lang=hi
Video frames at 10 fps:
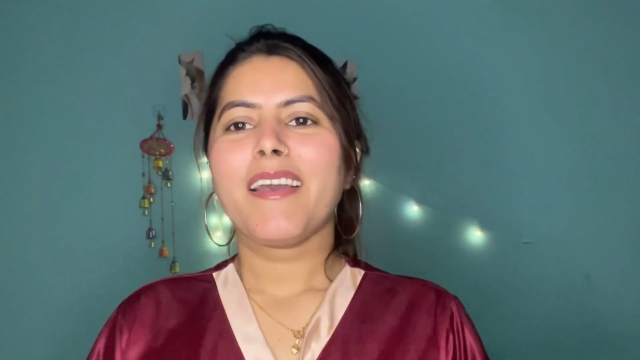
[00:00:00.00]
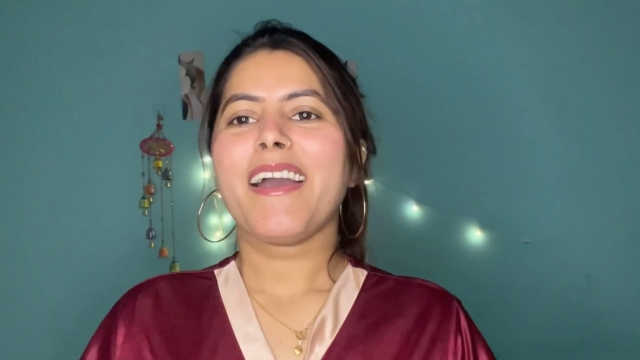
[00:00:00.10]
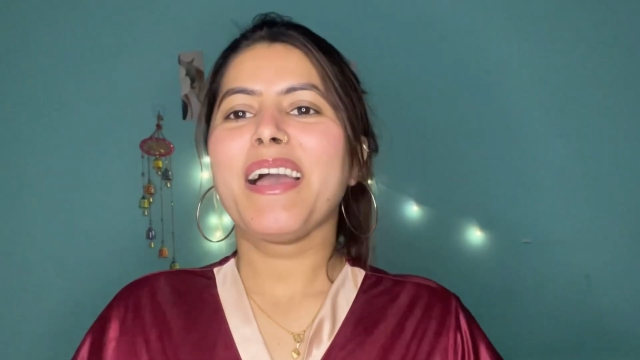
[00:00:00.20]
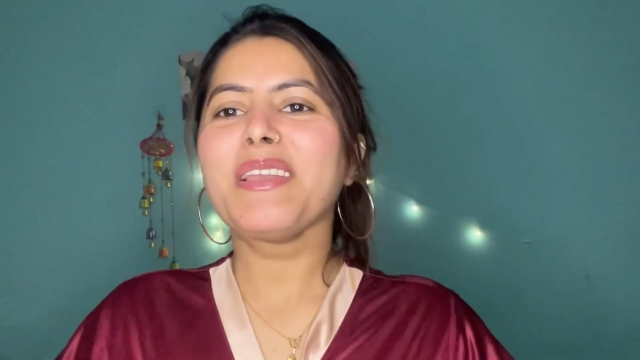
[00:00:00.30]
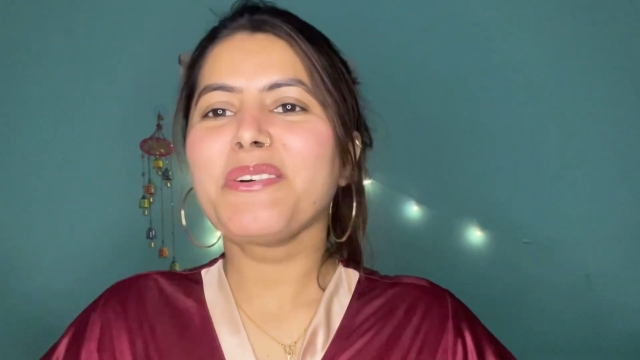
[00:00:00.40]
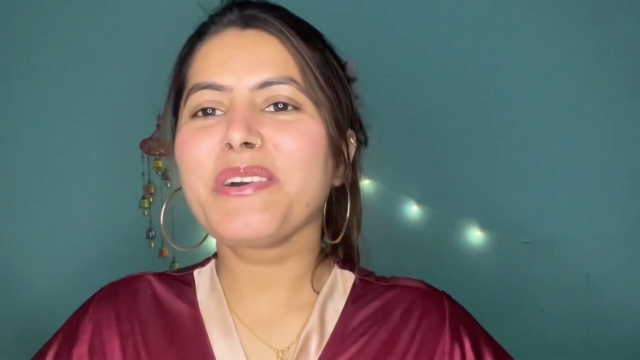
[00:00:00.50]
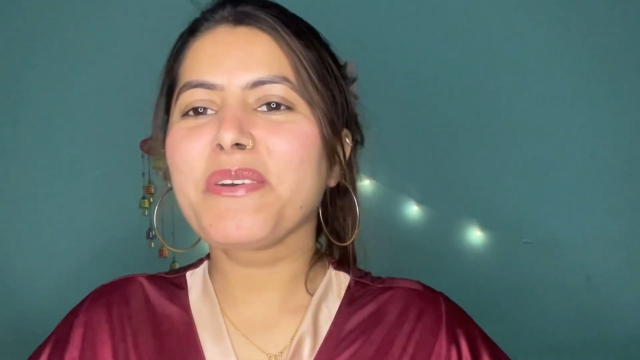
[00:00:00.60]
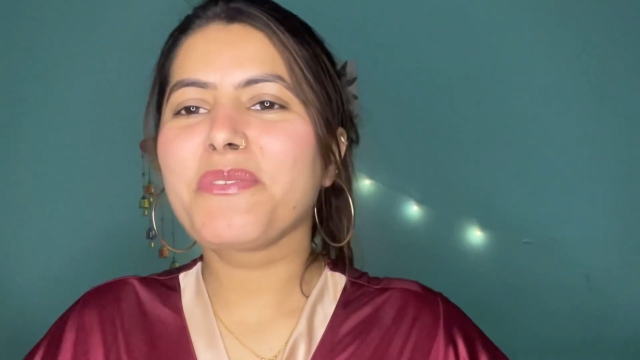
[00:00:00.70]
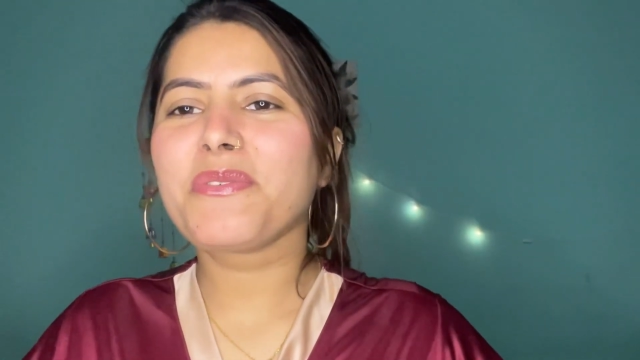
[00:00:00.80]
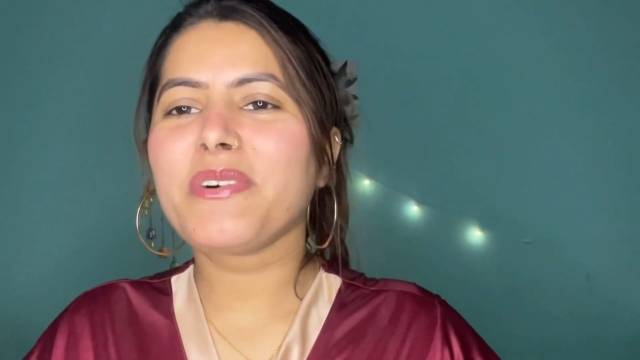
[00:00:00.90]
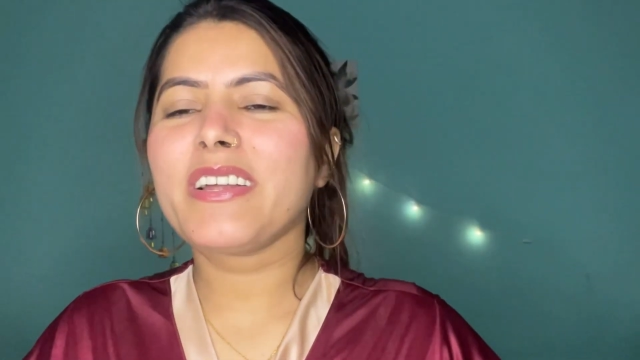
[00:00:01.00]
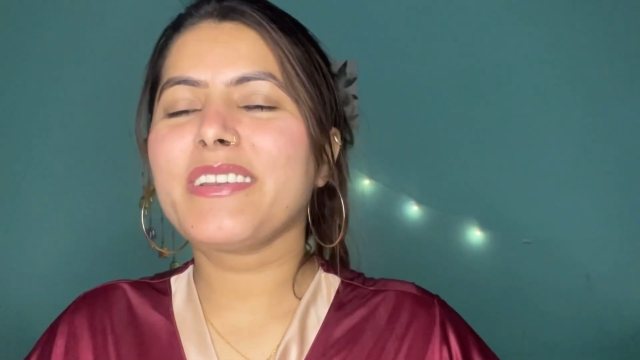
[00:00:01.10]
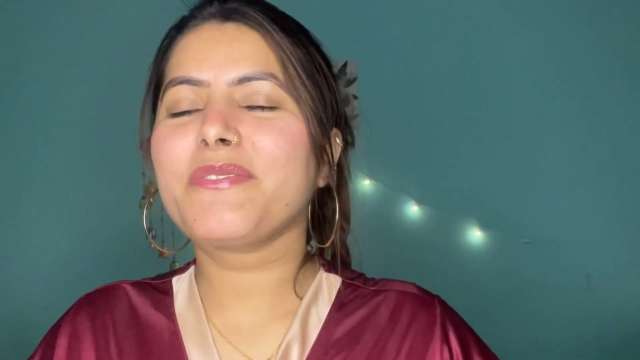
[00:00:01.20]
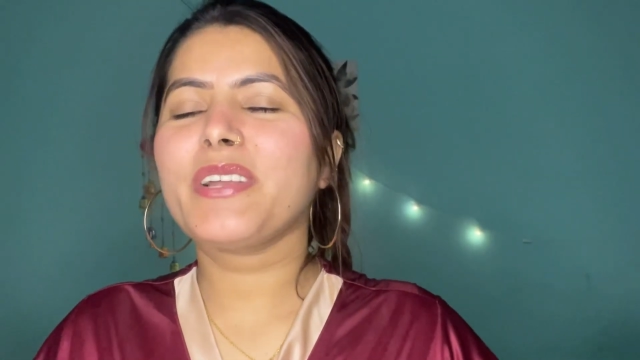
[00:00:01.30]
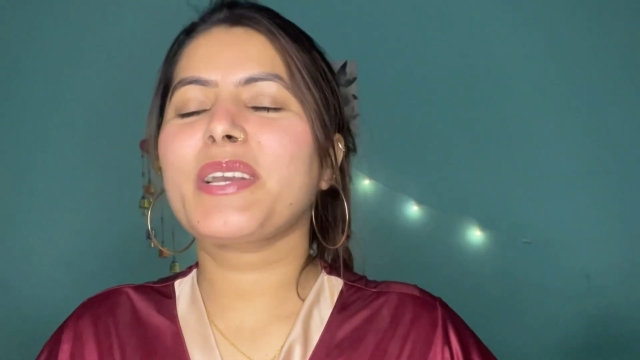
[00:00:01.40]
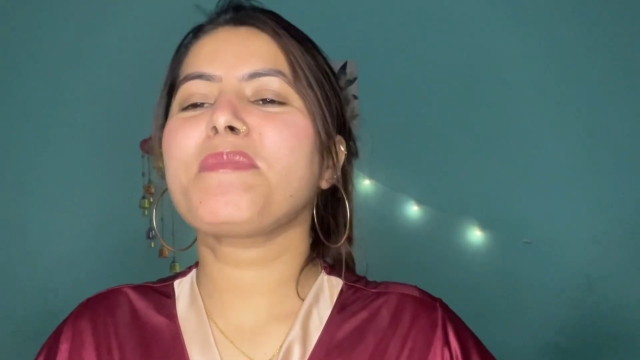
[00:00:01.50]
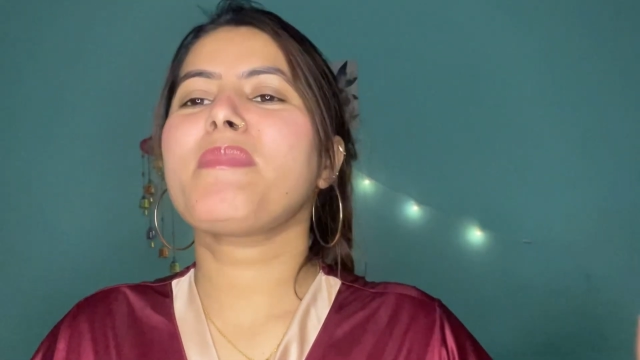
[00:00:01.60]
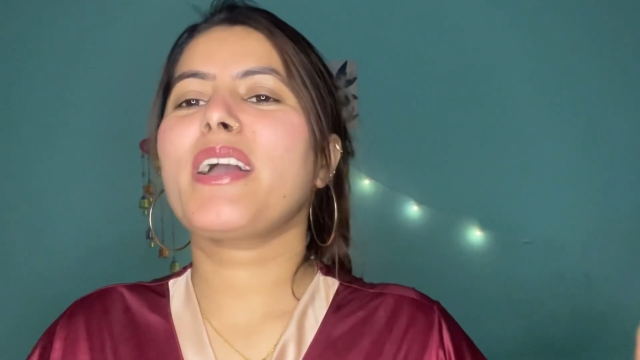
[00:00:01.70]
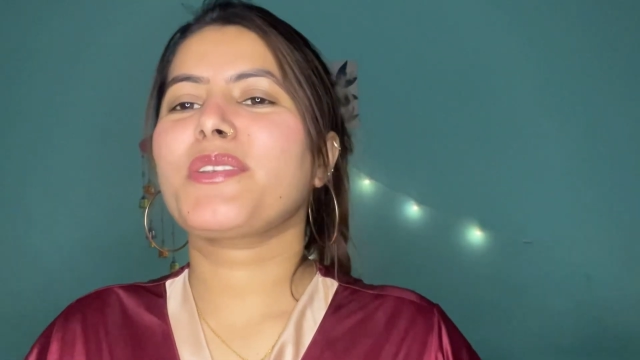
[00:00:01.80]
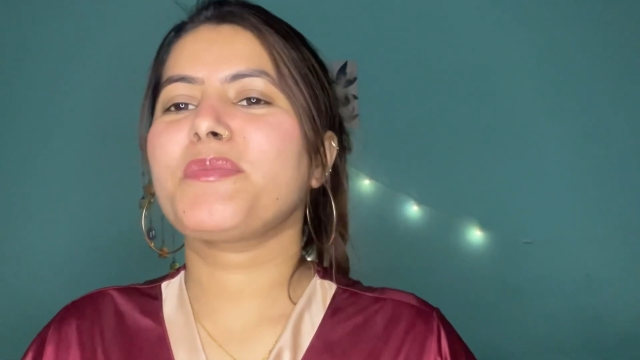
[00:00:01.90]
हेलो एवरीवन एंड वेलकम
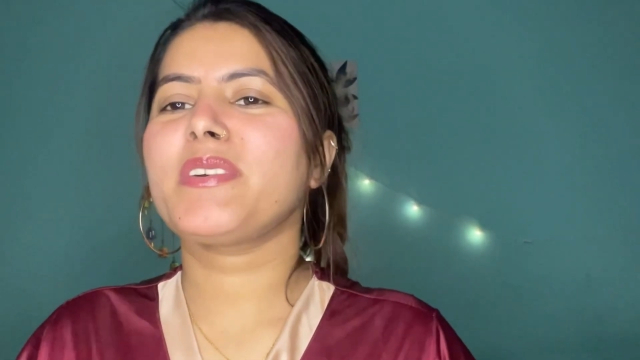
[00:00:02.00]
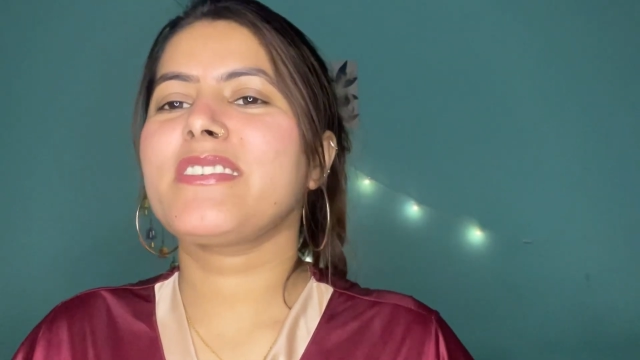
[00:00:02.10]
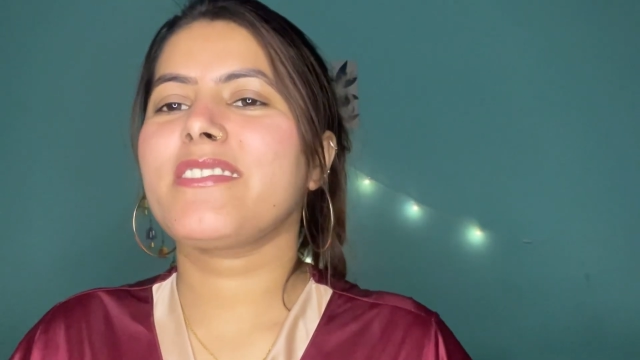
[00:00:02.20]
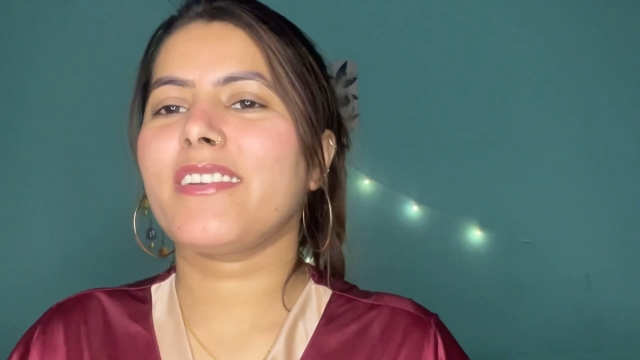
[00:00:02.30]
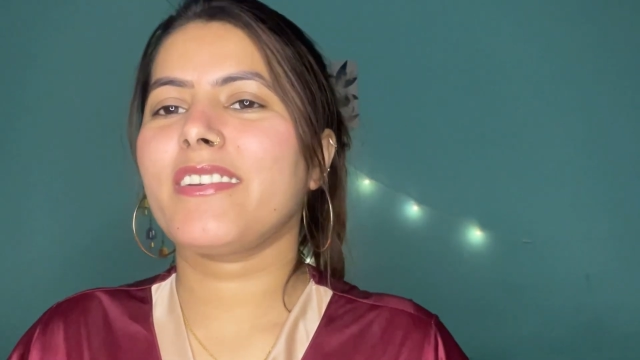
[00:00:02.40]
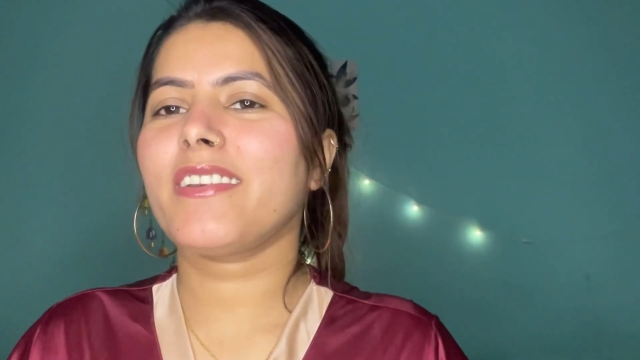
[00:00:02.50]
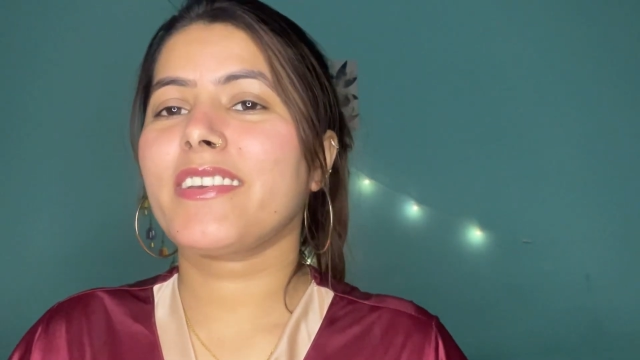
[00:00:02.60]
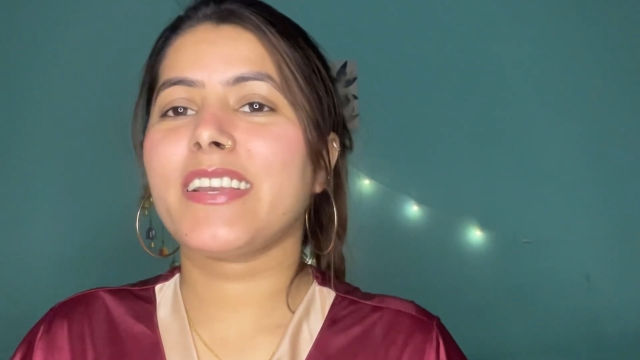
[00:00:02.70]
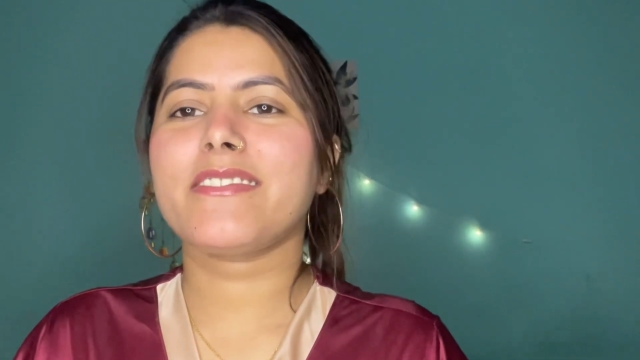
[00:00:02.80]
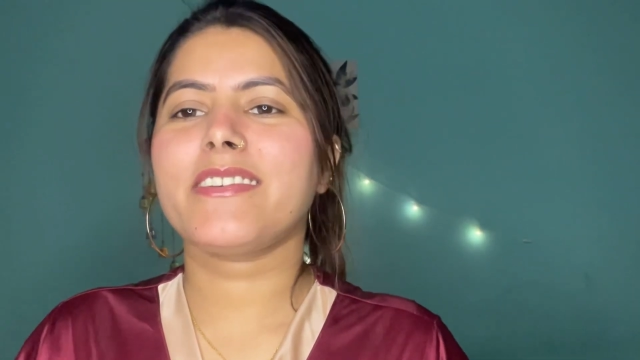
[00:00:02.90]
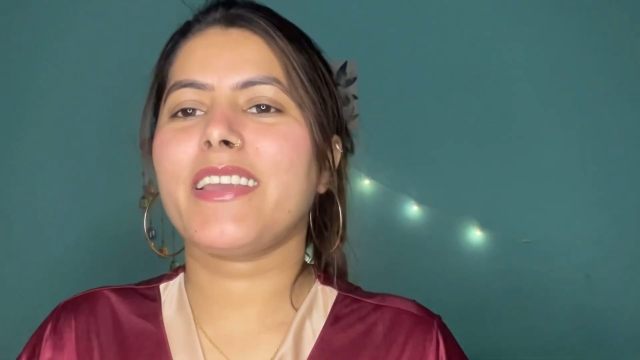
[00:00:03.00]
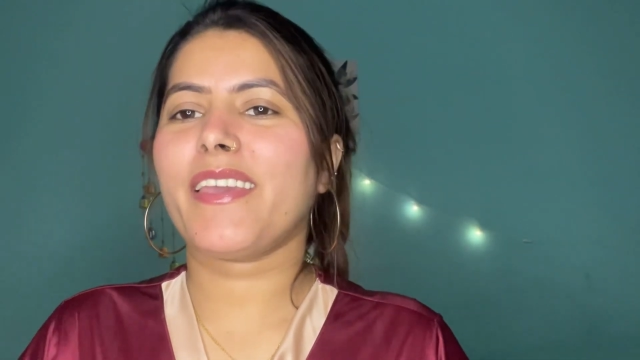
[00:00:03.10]
बैक टू माय चैनल कैसे